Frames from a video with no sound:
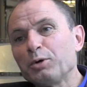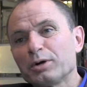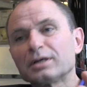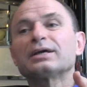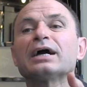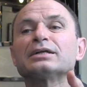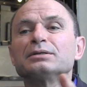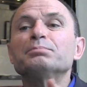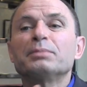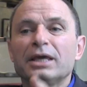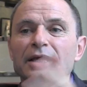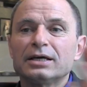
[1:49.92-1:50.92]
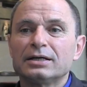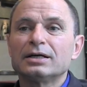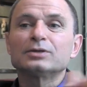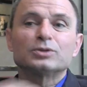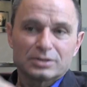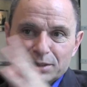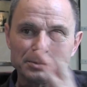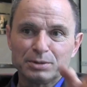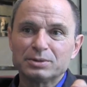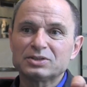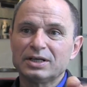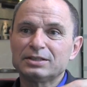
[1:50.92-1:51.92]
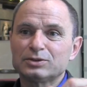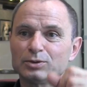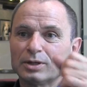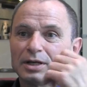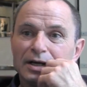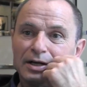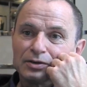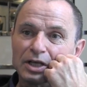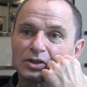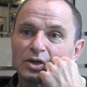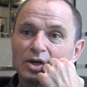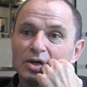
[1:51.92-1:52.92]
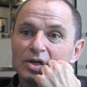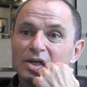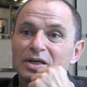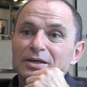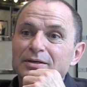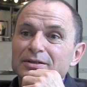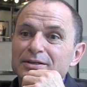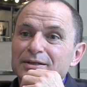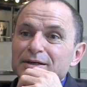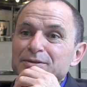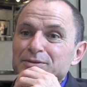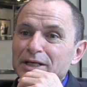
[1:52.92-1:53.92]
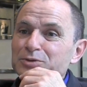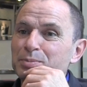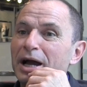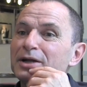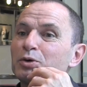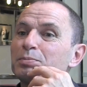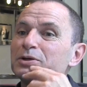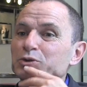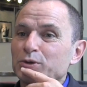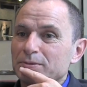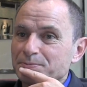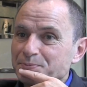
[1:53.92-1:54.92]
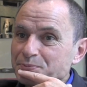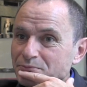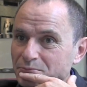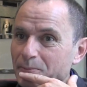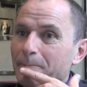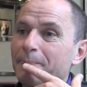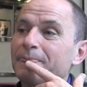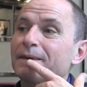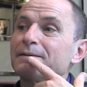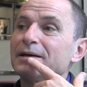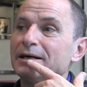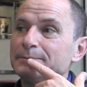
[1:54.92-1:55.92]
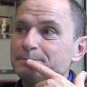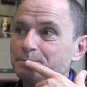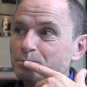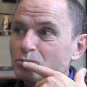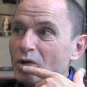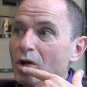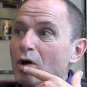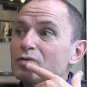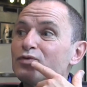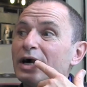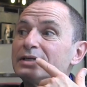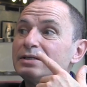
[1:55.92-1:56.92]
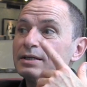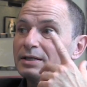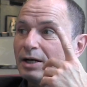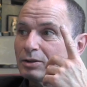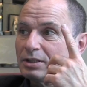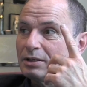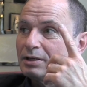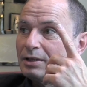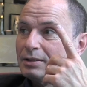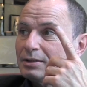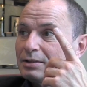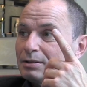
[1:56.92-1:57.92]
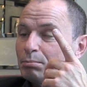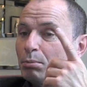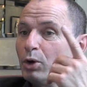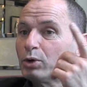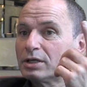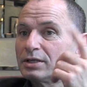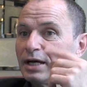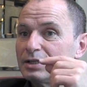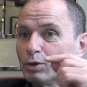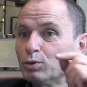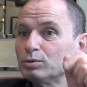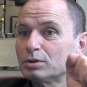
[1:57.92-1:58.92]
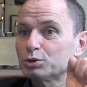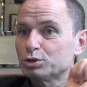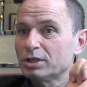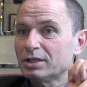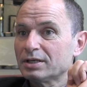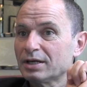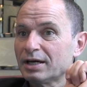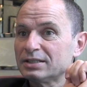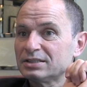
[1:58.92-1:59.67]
auch gern mehr. Also es gibt Übersetzungen, das, äh, das beeindruckt mich schon. Ja, und vor allen Dingen auch die Möglichkeit unterschiedlicher